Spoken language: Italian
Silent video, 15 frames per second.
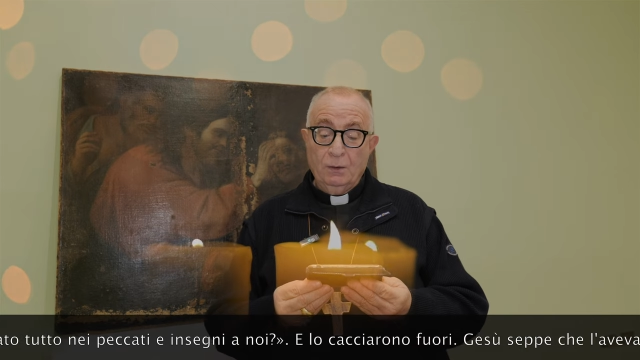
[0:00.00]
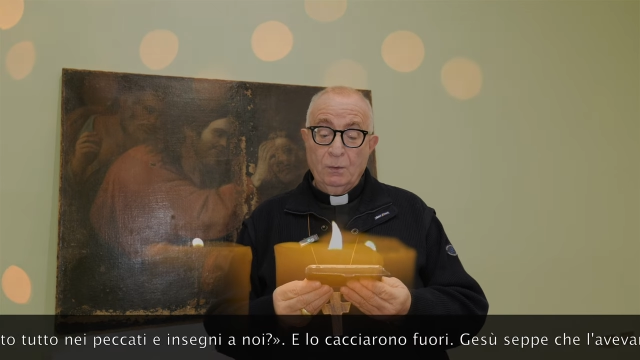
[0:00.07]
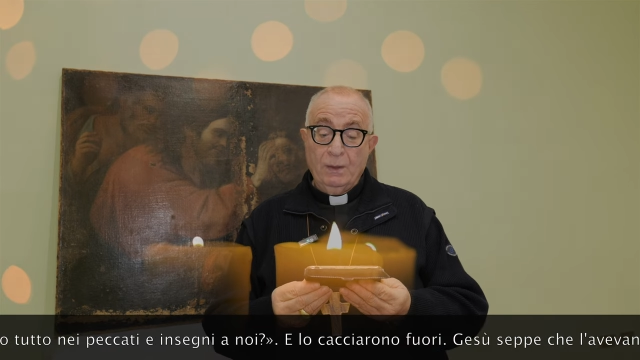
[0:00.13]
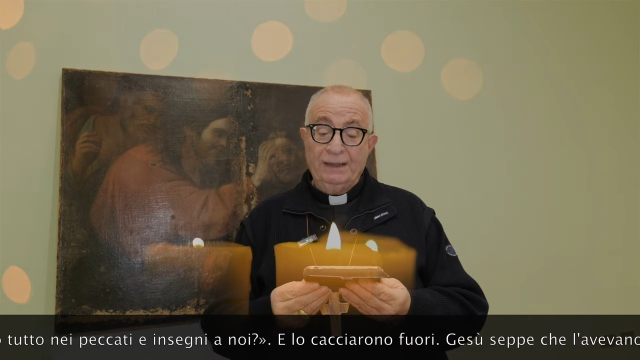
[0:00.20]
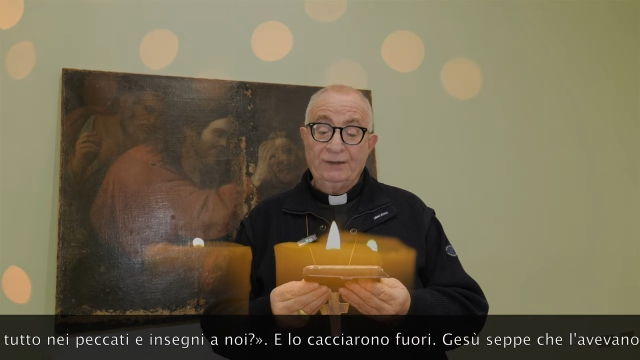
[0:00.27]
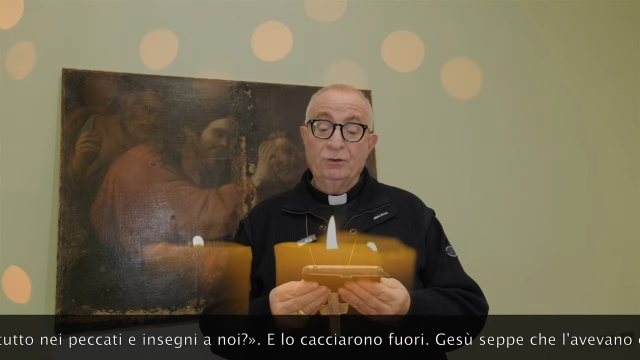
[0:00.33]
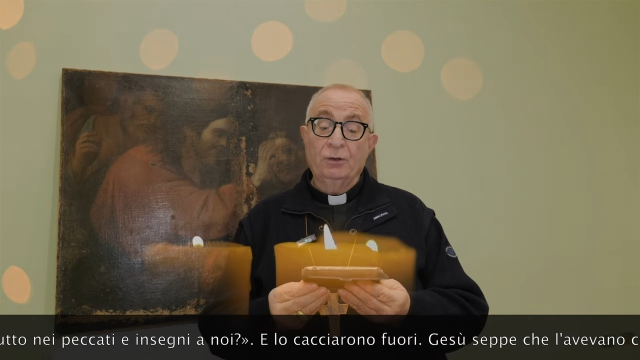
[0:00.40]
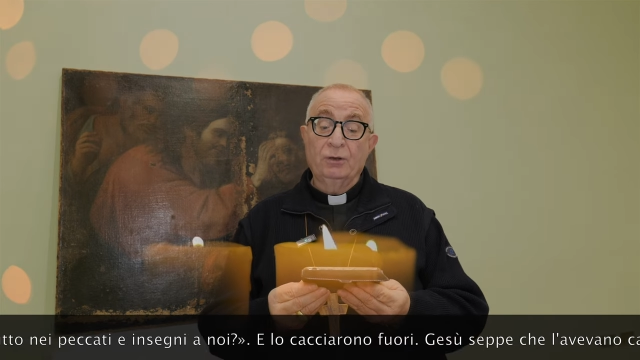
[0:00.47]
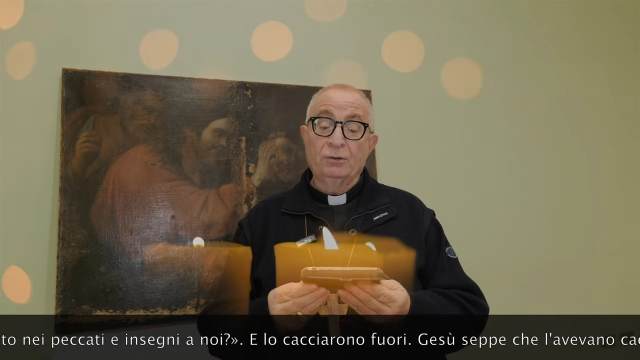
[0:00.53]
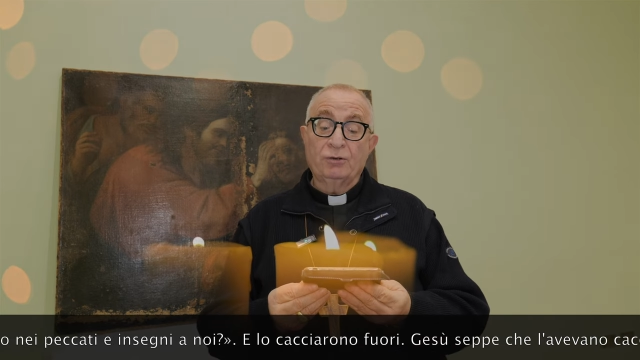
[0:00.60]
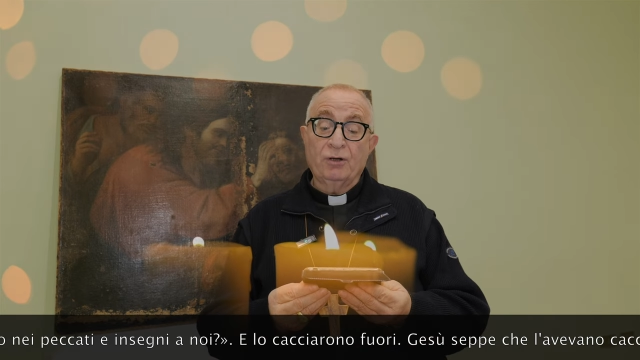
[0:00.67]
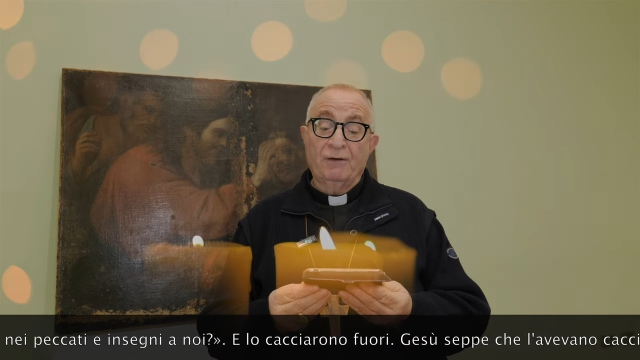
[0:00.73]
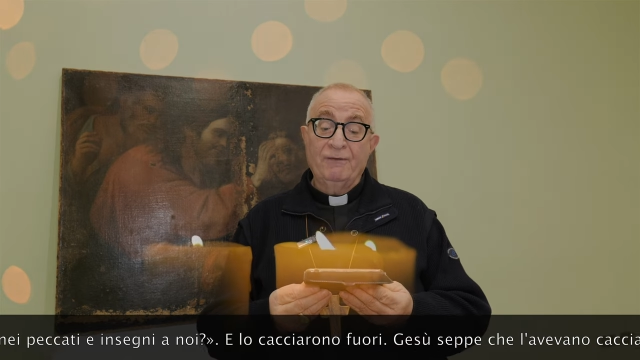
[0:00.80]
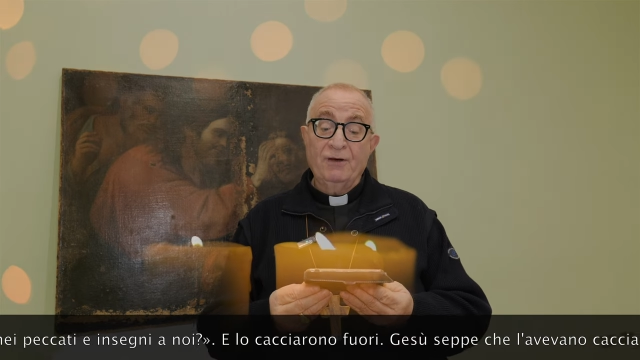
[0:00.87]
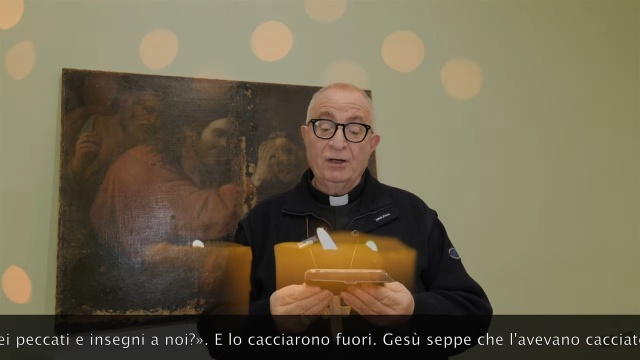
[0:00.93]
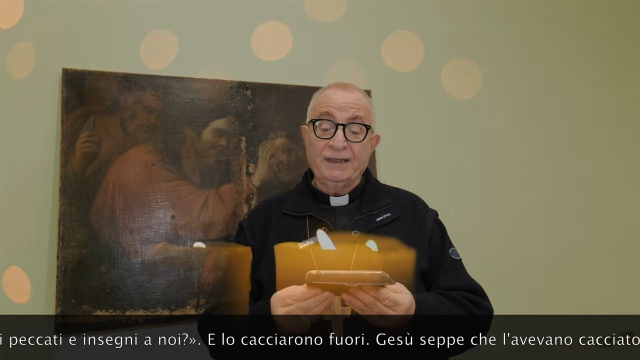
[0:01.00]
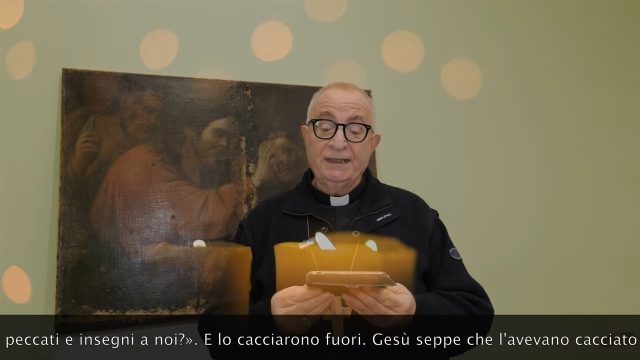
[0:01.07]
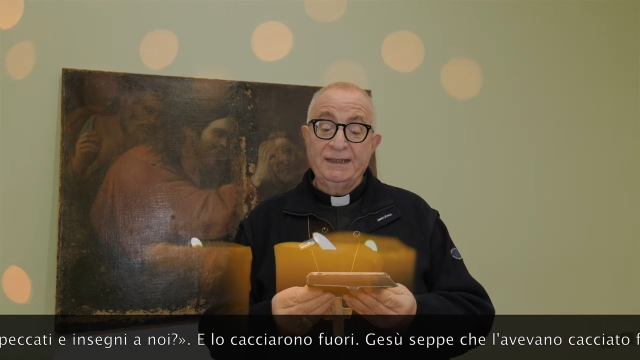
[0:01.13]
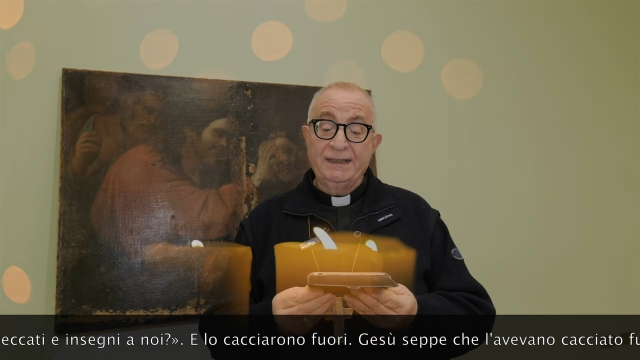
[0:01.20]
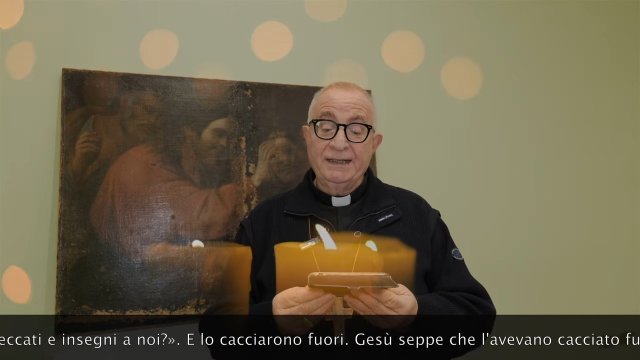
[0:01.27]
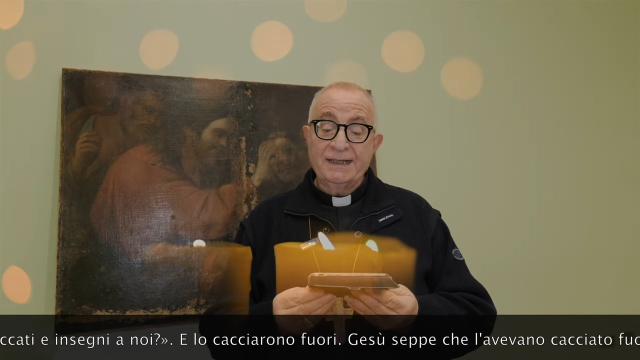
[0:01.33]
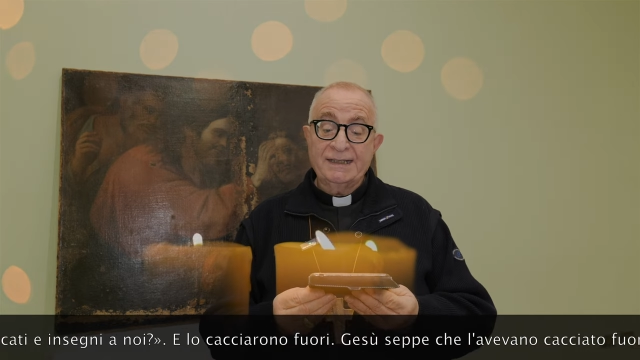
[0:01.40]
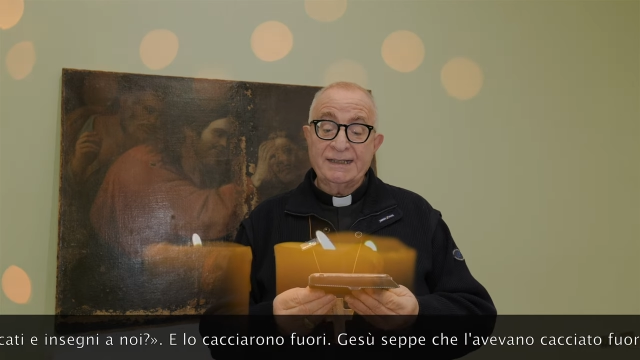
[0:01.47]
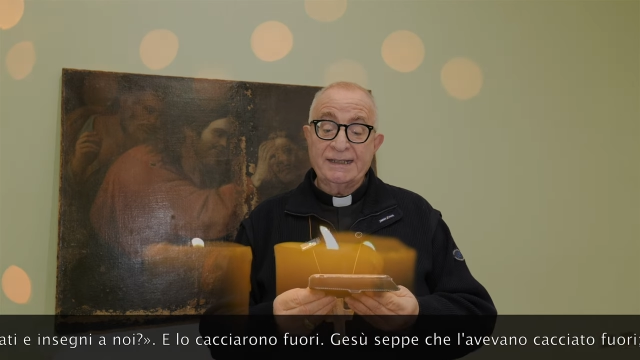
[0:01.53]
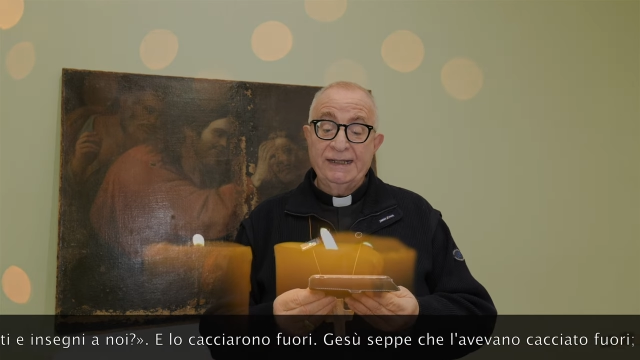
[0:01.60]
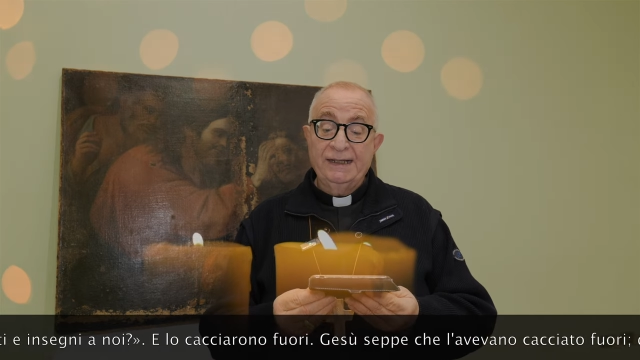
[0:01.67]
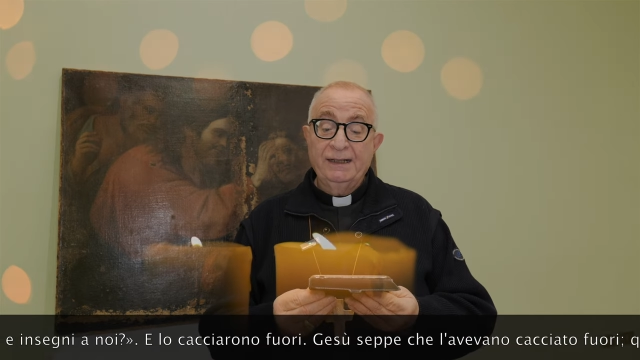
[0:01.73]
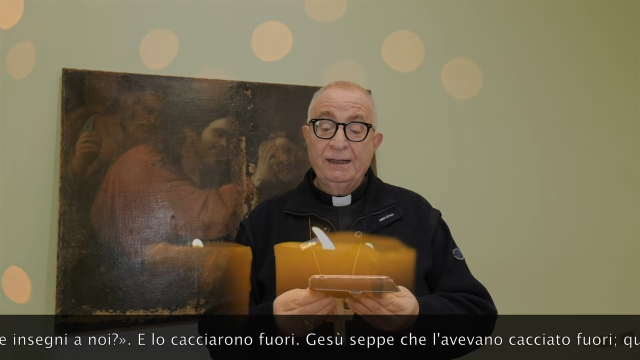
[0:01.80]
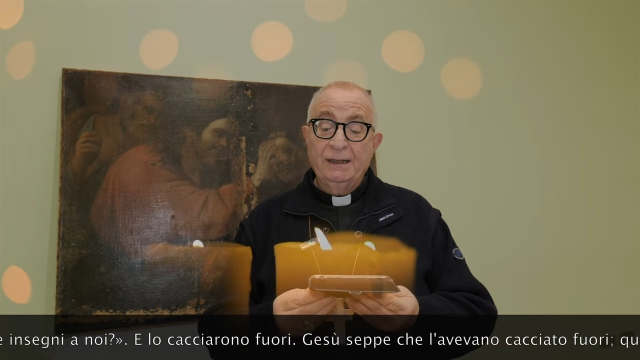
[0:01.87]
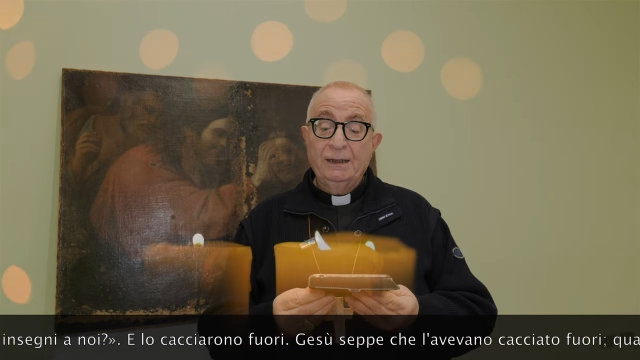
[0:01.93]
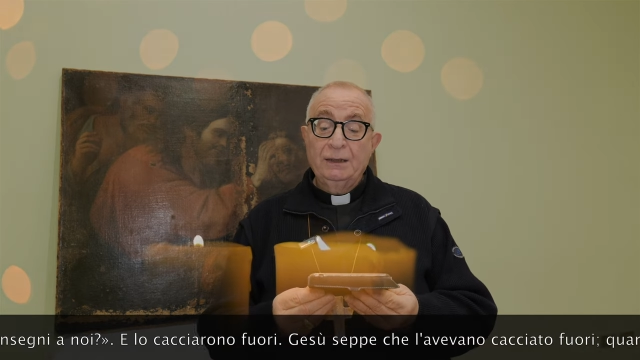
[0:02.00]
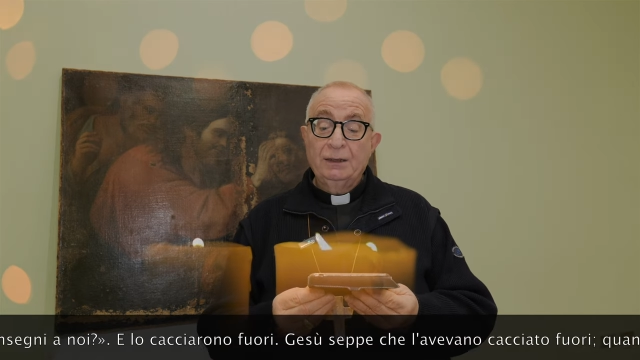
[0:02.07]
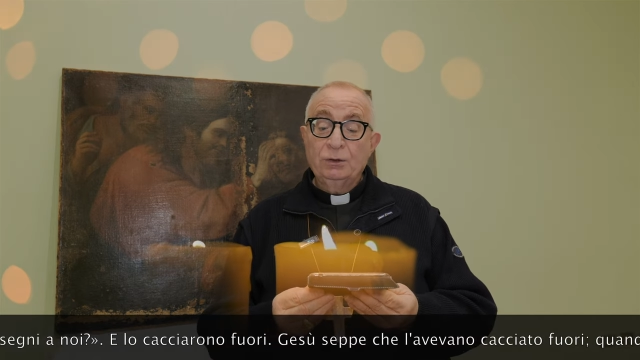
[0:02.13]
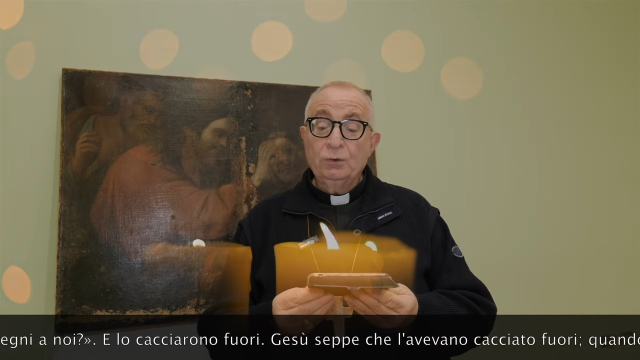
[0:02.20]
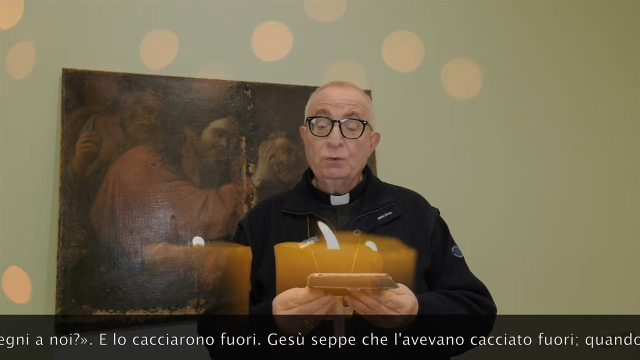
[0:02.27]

Quando lo trovò gli disse,